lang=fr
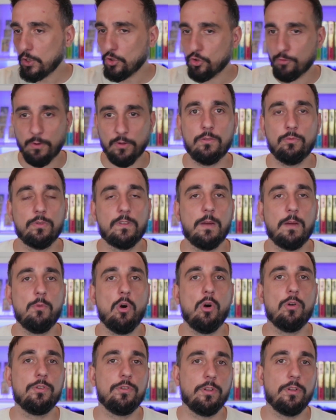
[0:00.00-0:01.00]
Je pense
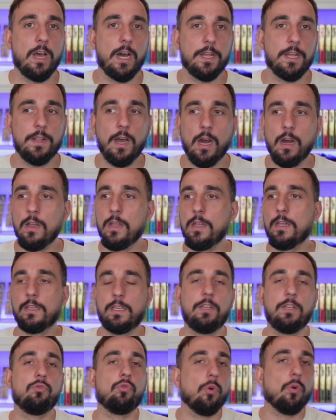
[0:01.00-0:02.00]
notamment à Union Arena
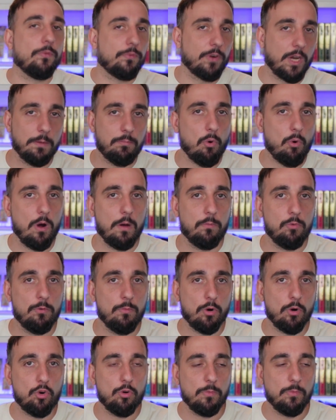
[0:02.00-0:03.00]
qui devrait
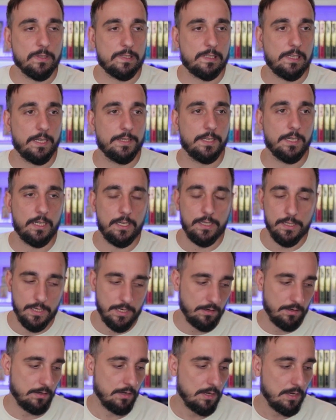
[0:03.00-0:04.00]
probablement commencer à
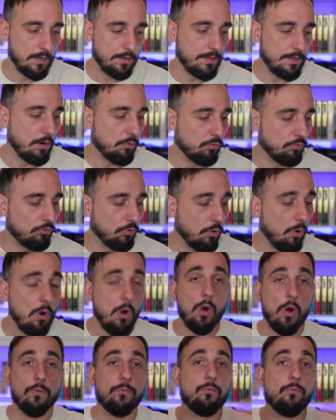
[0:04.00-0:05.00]
décliner euh, Naruto,
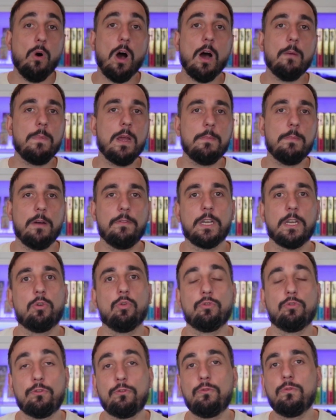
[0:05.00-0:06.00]
voire même avec
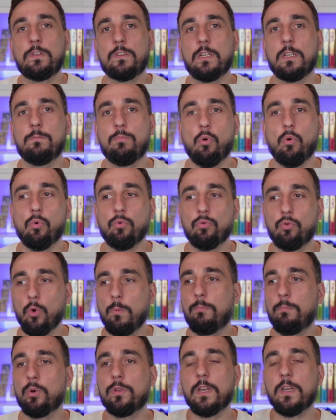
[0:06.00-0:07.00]
le succès de
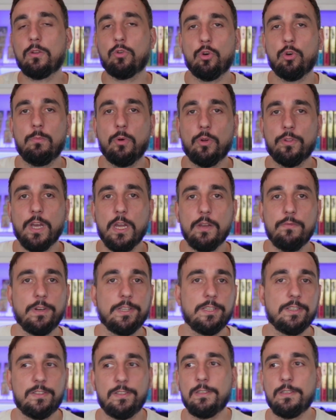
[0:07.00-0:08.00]
Boruto, peut-être que Bandai
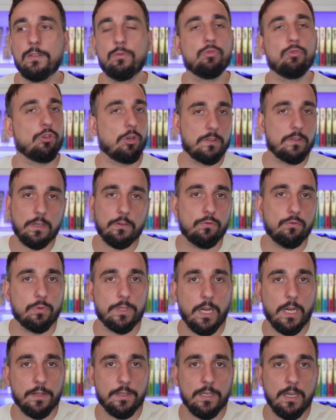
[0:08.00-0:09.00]
va décider de sortir
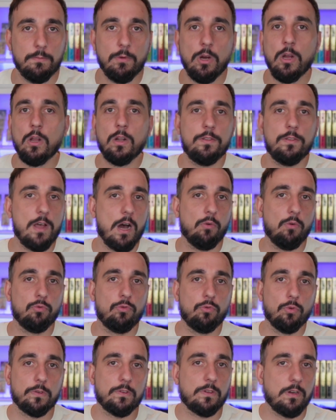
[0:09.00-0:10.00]
son card game
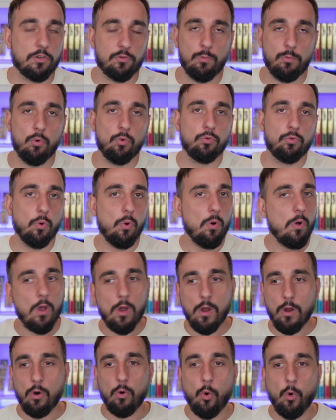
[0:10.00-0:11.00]
Naruto slash Boruto.
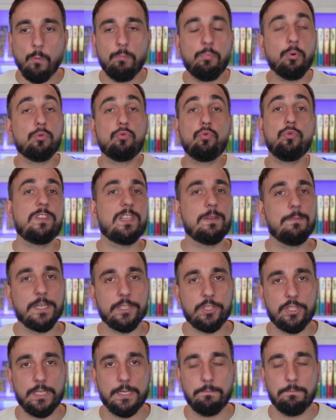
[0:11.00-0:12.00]
On peut tout
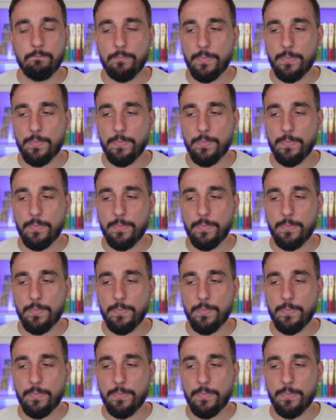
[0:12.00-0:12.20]
imaginer.